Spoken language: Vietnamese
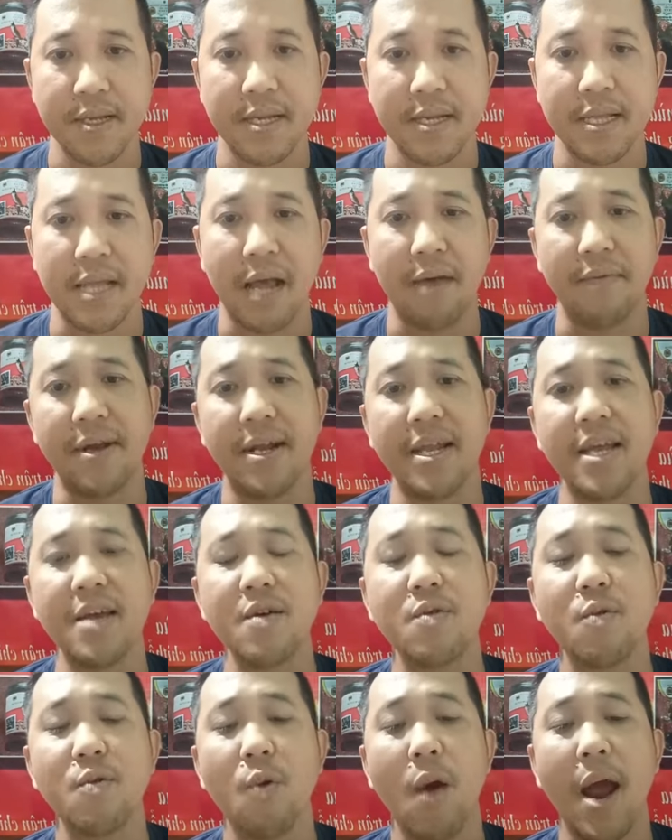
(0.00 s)
tại vì
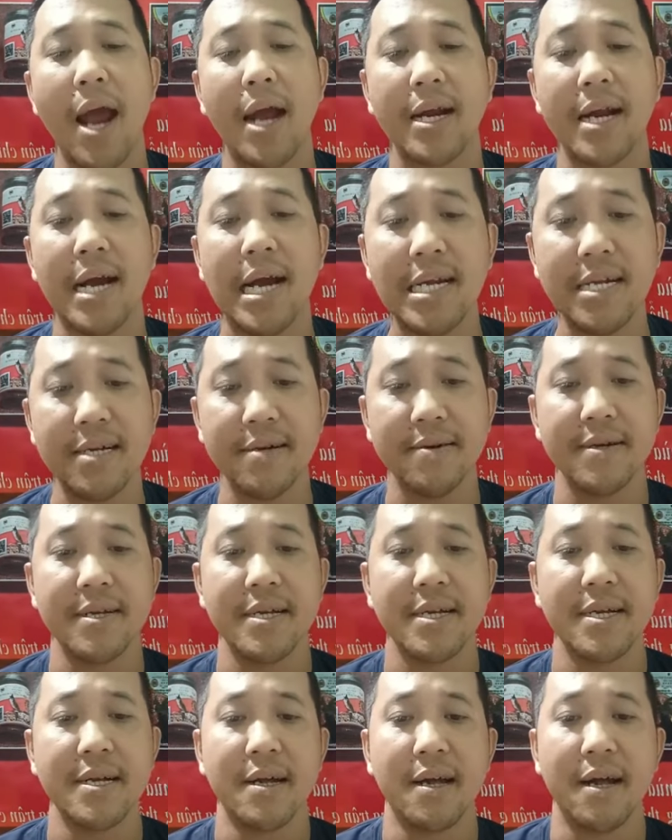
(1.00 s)
liên quan đến
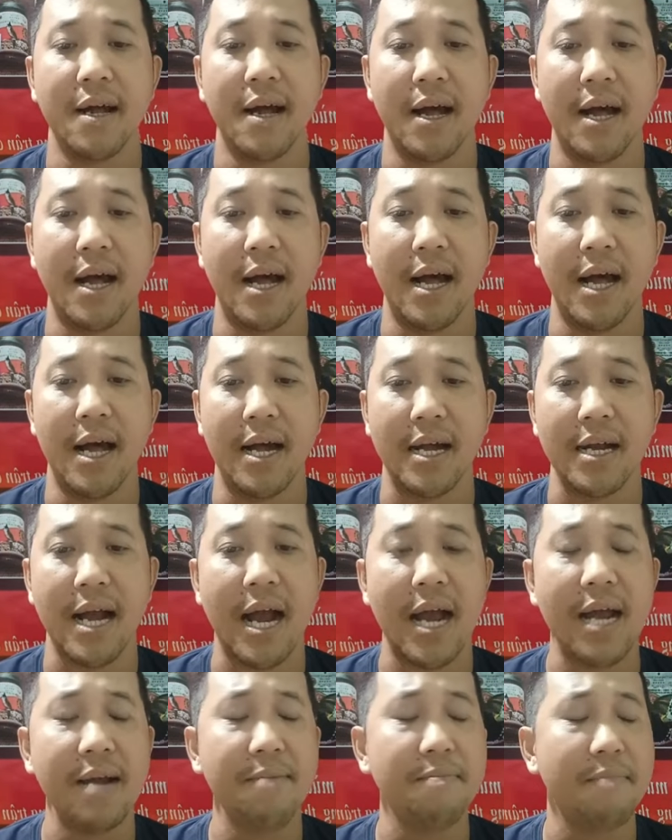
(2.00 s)

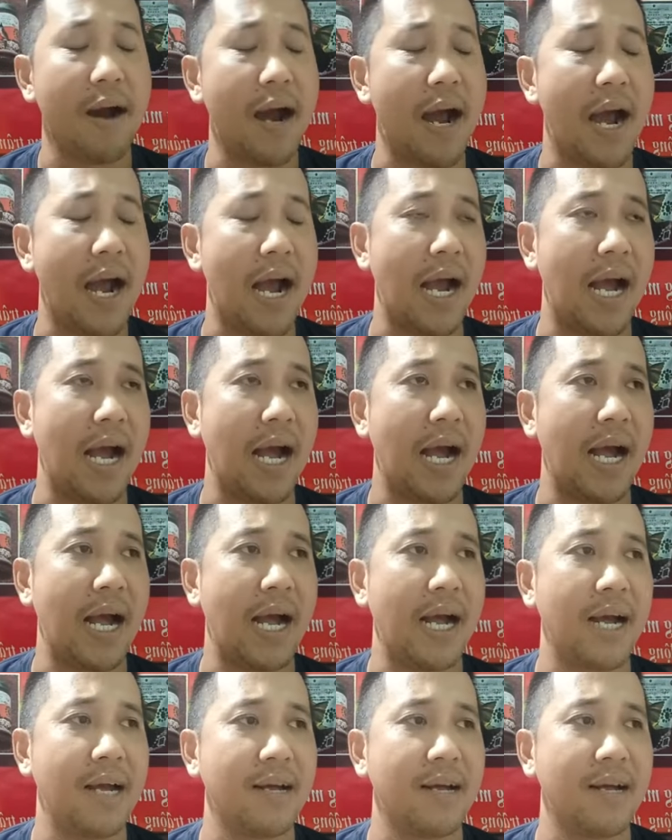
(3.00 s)
cái mà